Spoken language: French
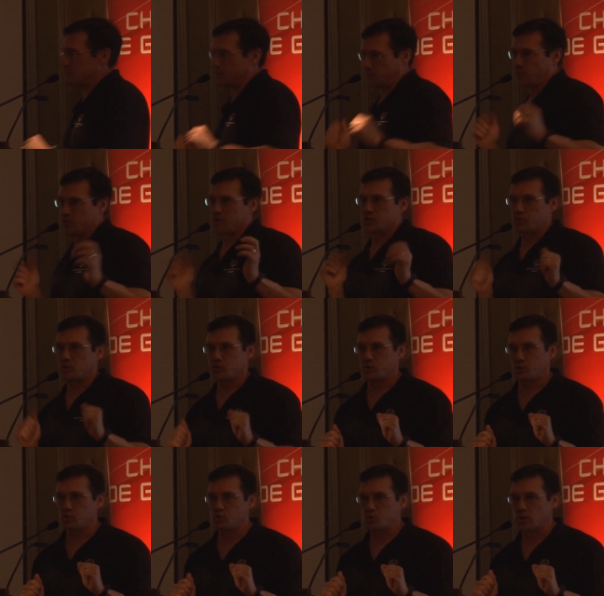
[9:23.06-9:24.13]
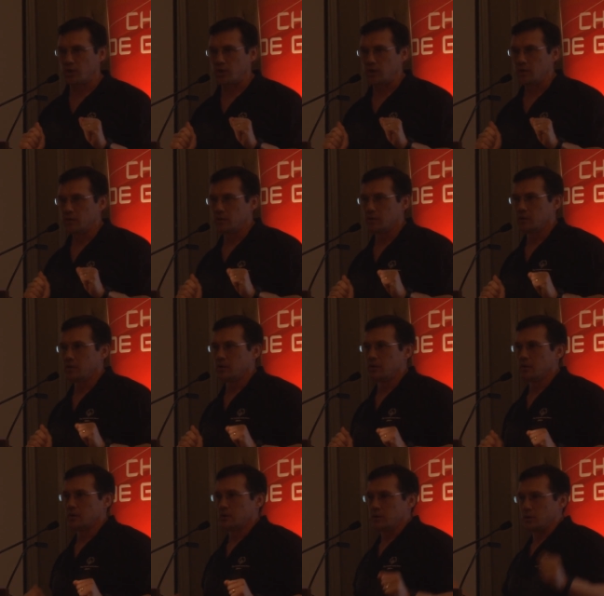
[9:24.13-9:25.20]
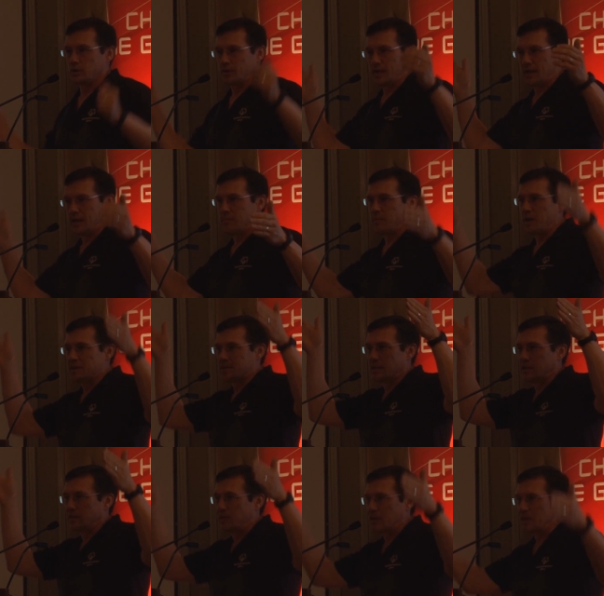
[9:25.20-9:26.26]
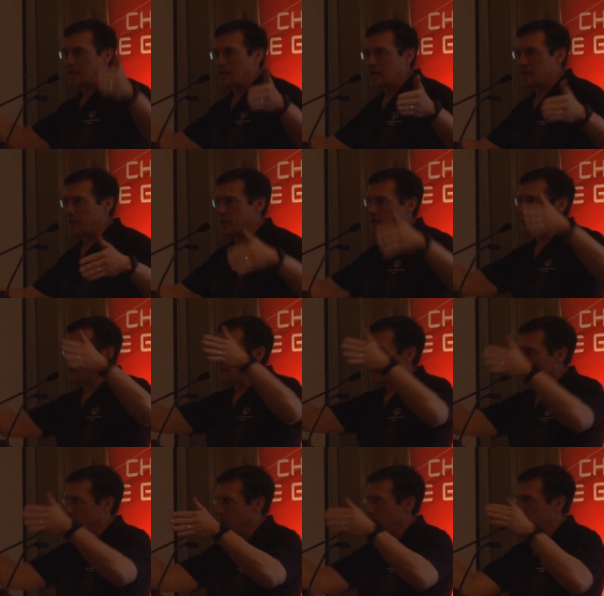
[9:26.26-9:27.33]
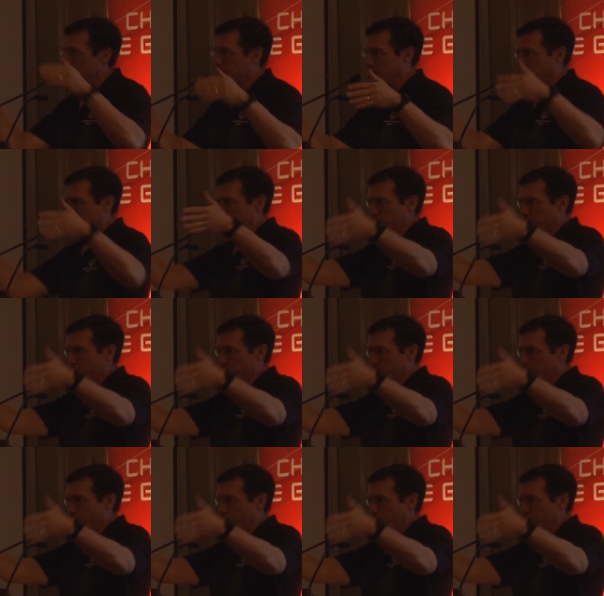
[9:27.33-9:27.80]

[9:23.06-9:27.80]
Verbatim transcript: il faut que ça soit structuré. Il y a un terrain de basket avec des lignes, hein, avec la